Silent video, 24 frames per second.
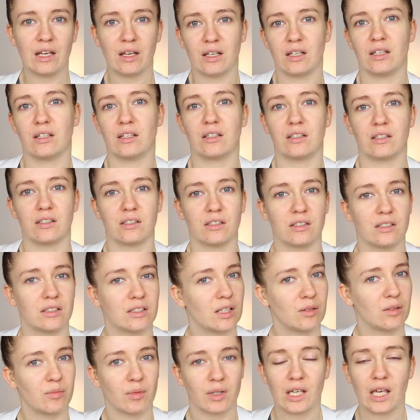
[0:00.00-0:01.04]
yy,
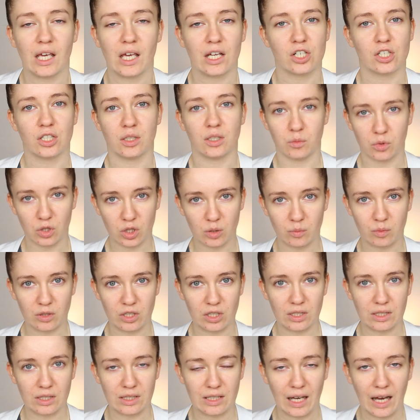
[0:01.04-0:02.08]
ten makijaż nie musi
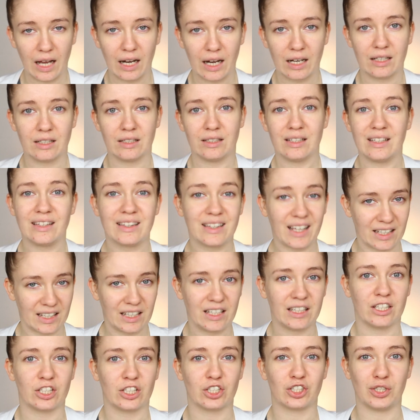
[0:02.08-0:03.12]
być idealny i taki
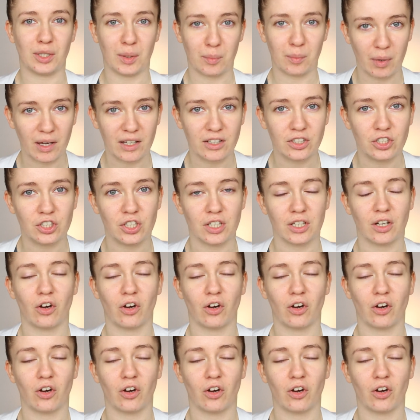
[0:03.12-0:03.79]
też nie będzie.